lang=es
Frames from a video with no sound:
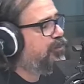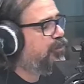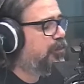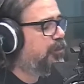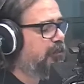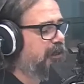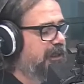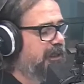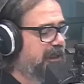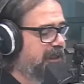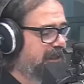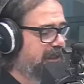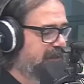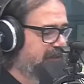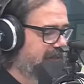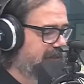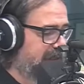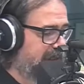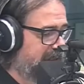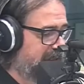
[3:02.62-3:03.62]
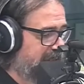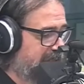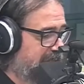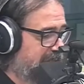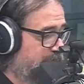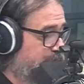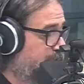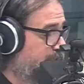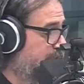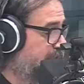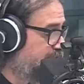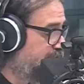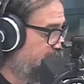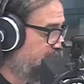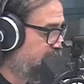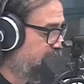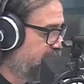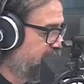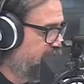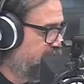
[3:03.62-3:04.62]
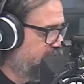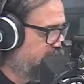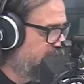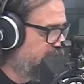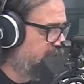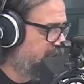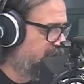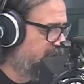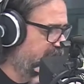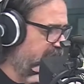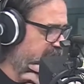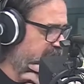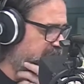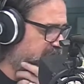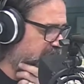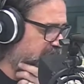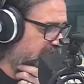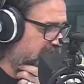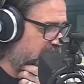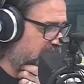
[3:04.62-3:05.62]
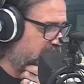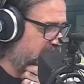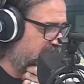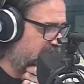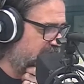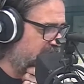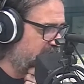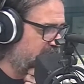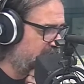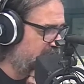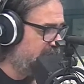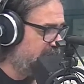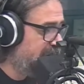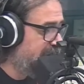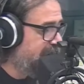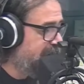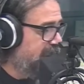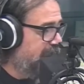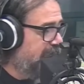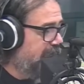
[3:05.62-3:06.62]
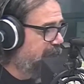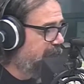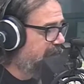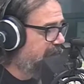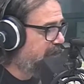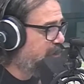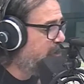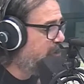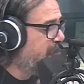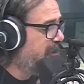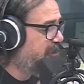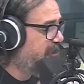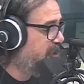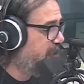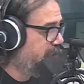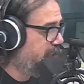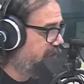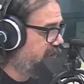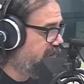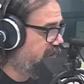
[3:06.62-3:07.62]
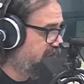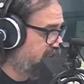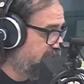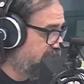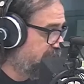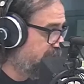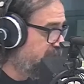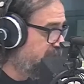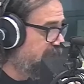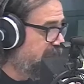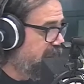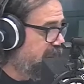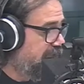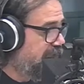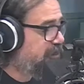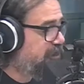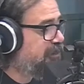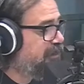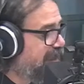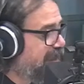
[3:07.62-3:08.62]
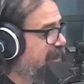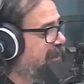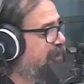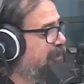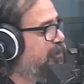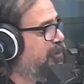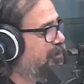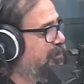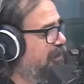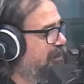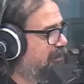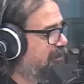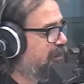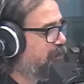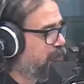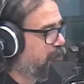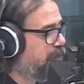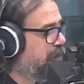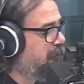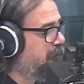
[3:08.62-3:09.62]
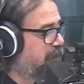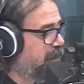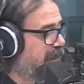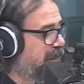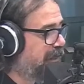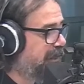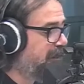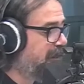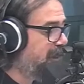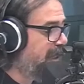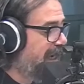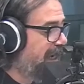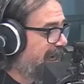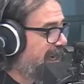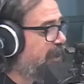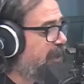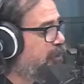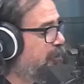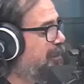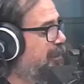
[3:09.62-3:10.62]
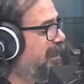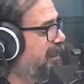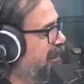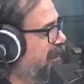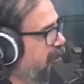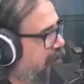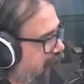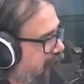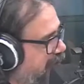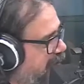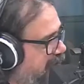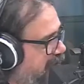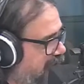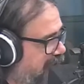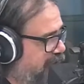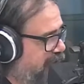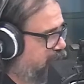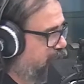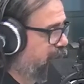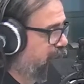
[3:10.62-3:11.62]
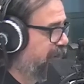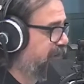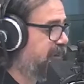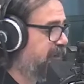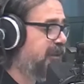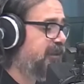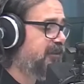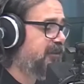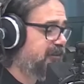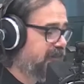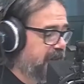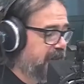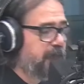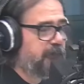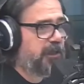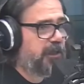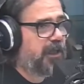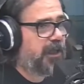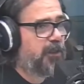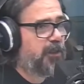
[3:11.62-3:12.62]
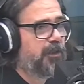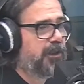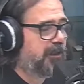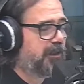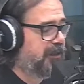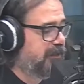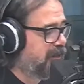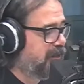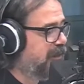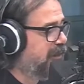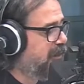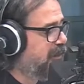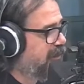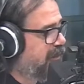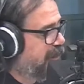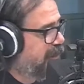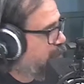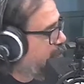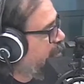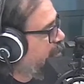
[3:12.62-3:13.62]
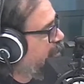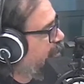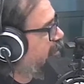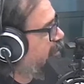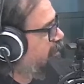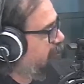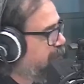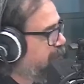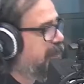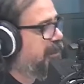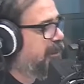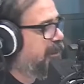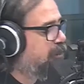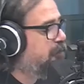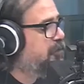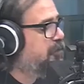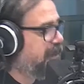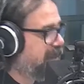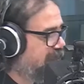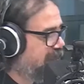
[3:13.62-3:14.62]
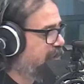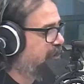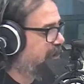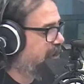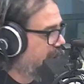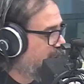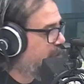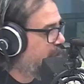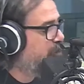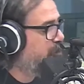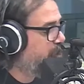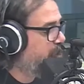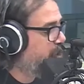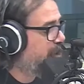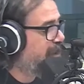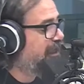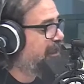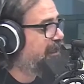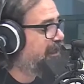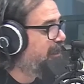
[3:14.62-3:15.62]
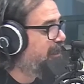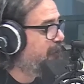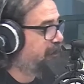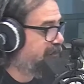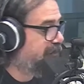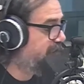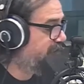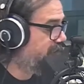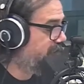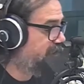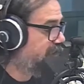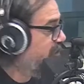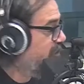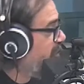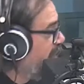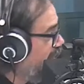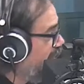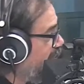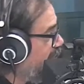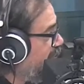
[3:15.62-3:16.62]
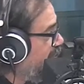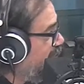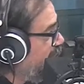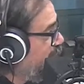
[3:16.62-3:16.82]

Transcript: eso obliga las, obligó en los últimos años a los hacedores a hablar con mayor precisión. Entonces ahí es donde el terruño implica algo más que el origen de las uvas. Siempre recuerden que un origen viene acompañado en el combo con el clima, ¿ok?